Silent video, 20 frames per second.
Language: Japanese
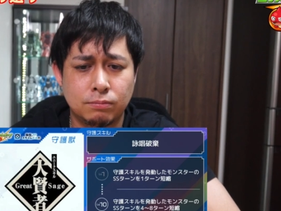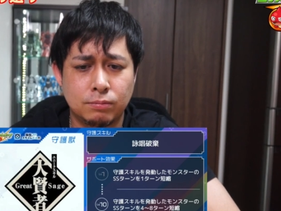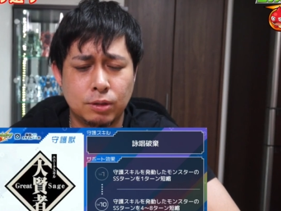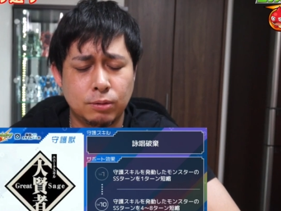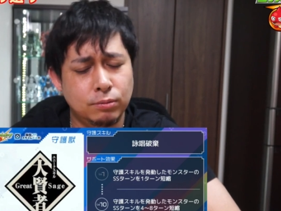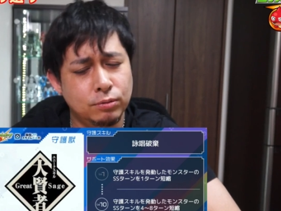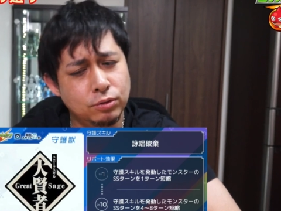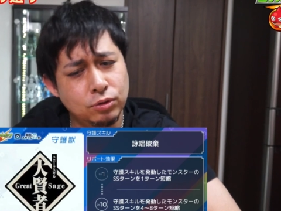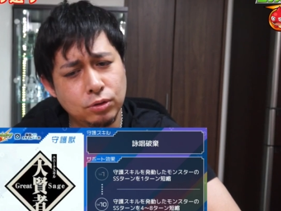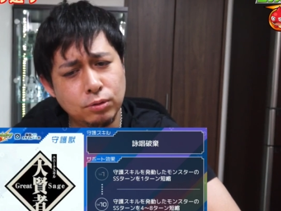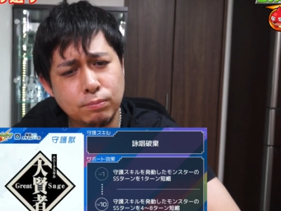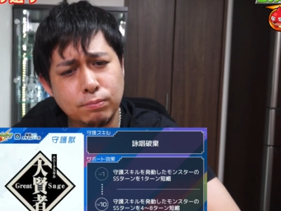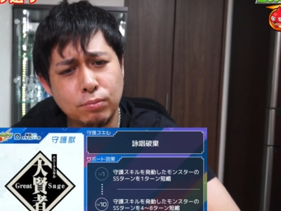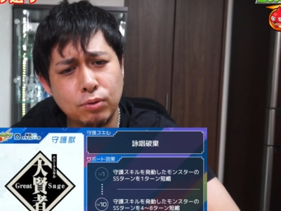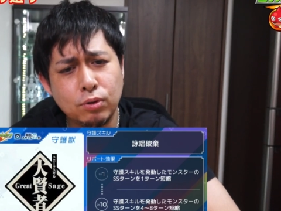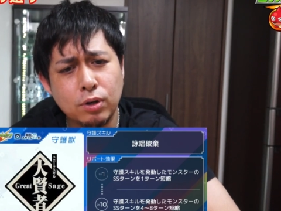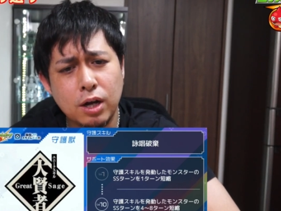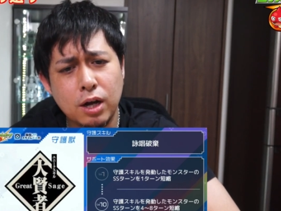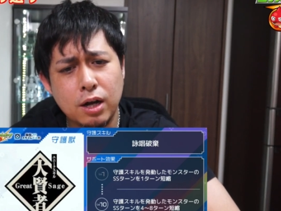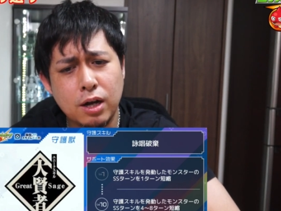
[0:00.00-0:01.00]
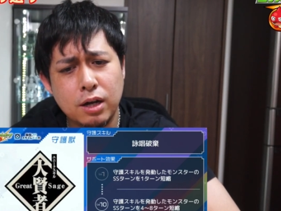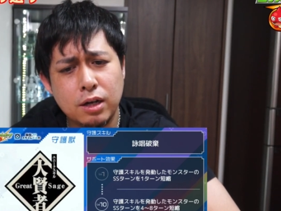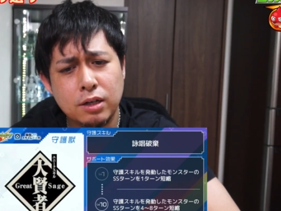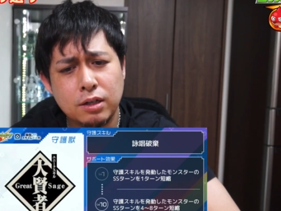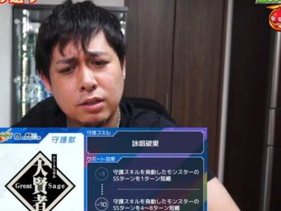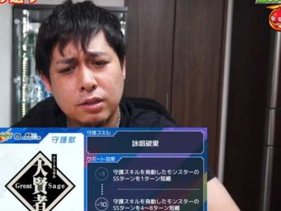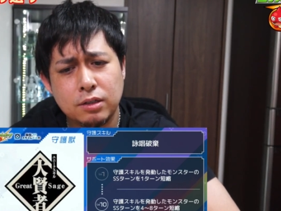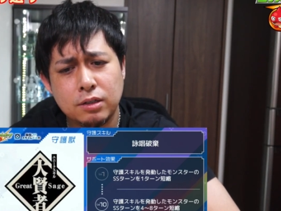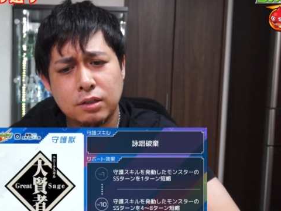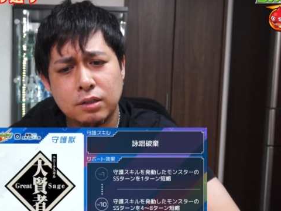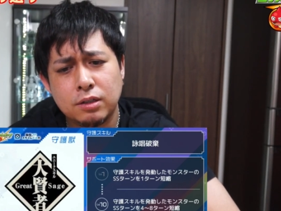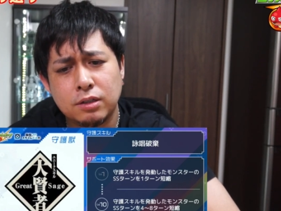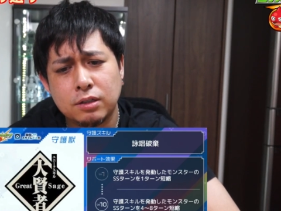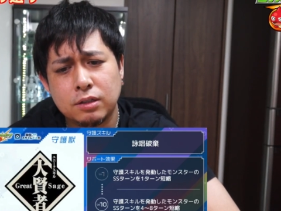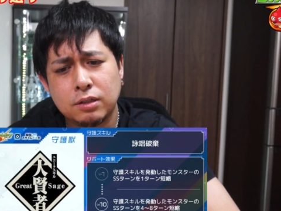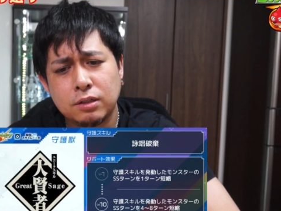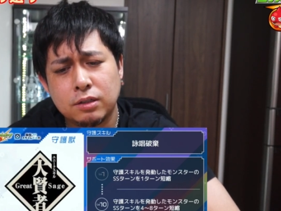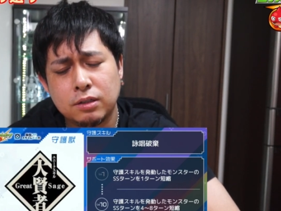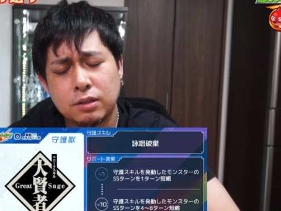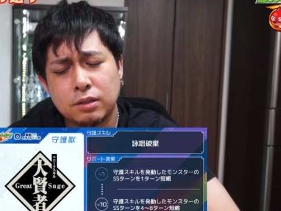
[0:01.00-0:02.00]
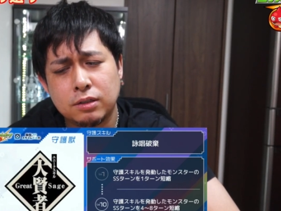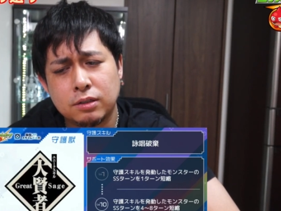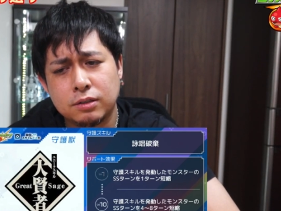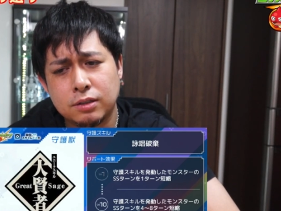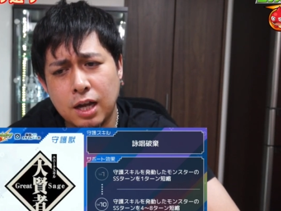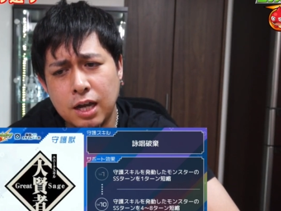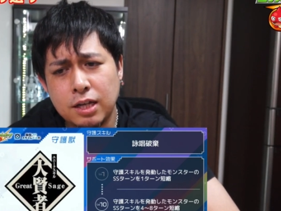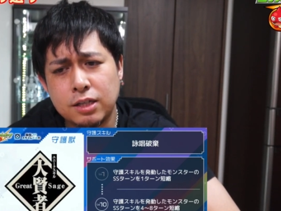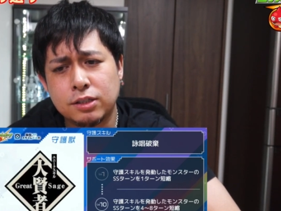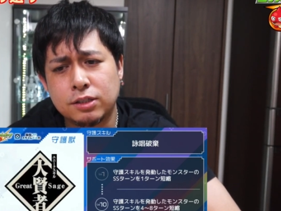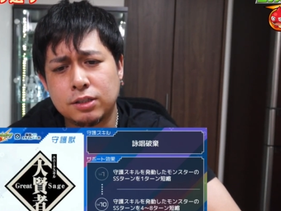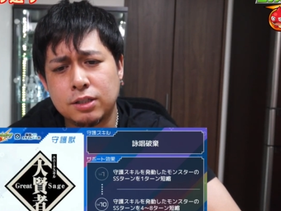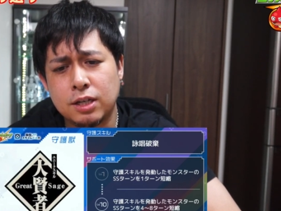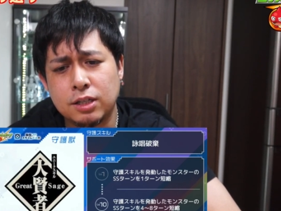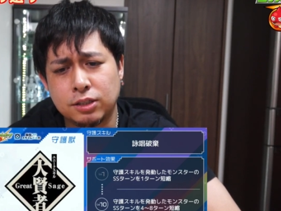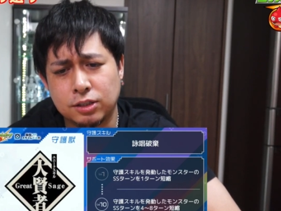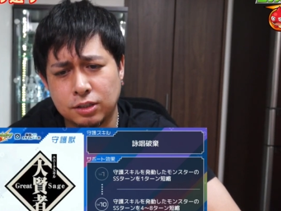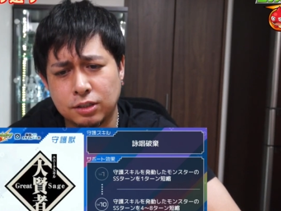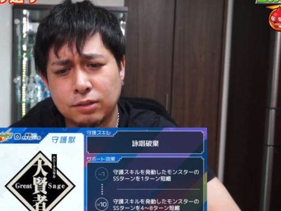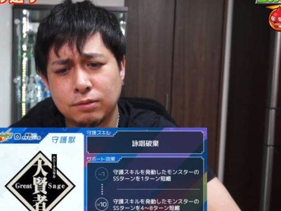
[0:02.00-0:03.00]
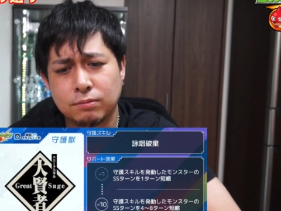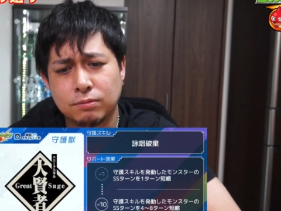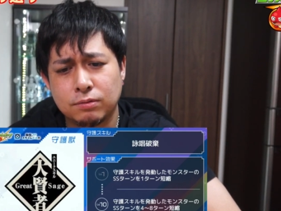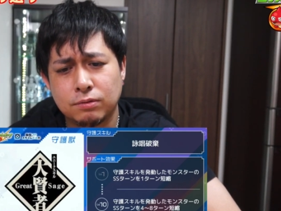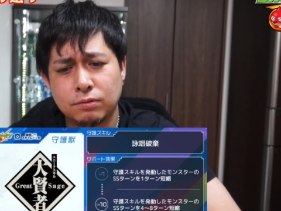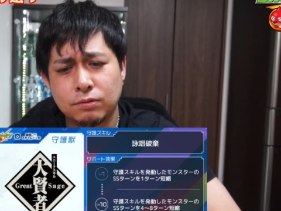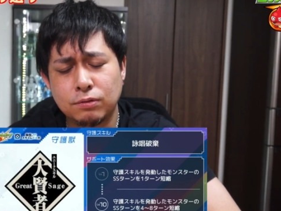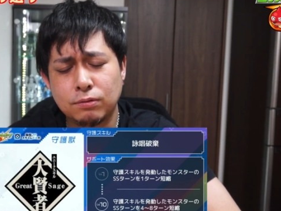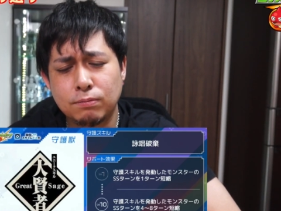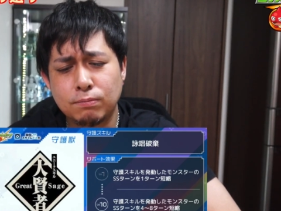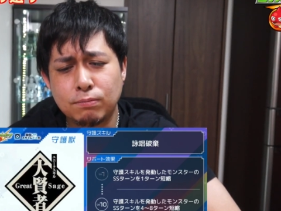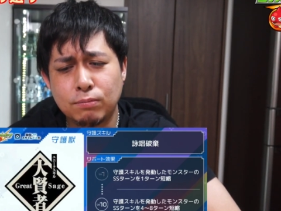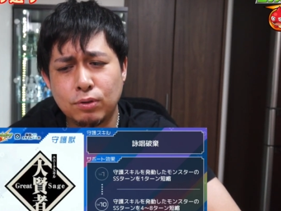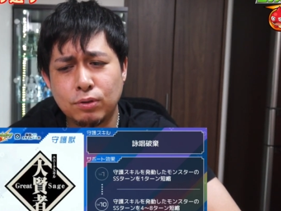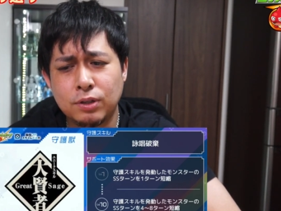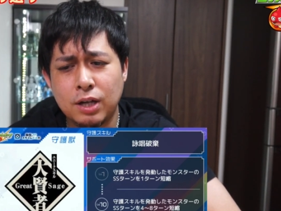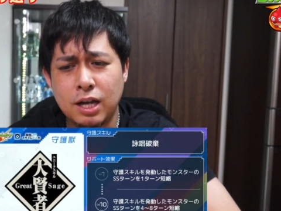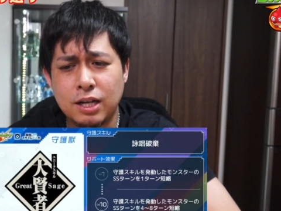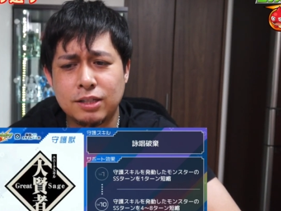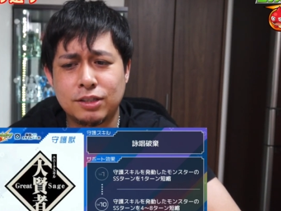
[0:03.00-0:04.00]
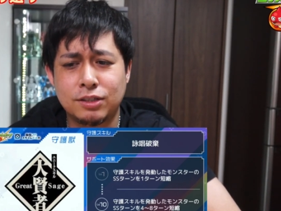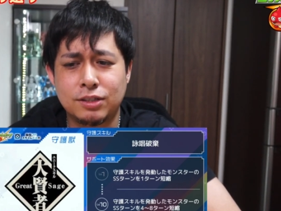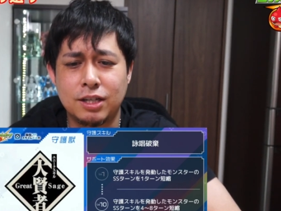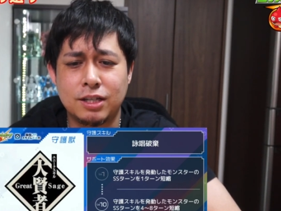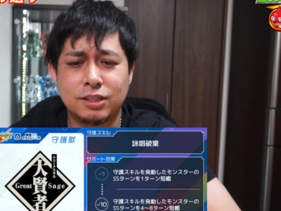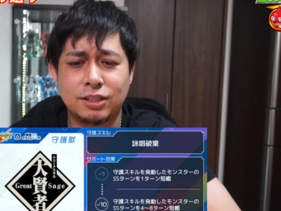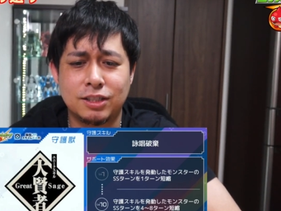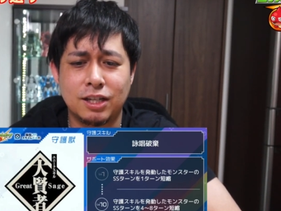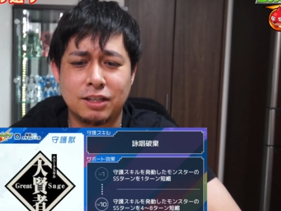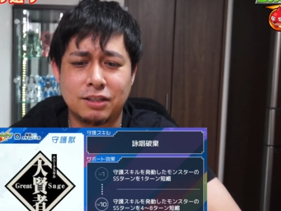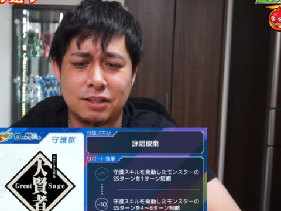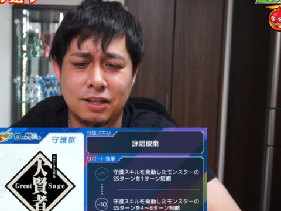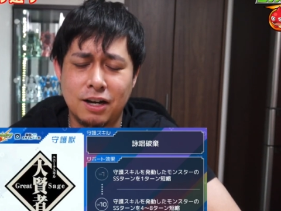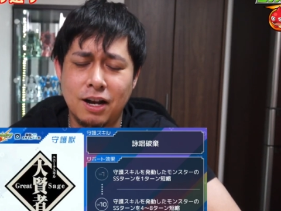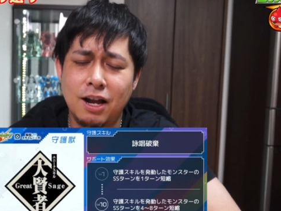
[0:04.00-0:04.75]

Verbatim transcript: まあでも、うんぼがないステージ、うんぼないステージだった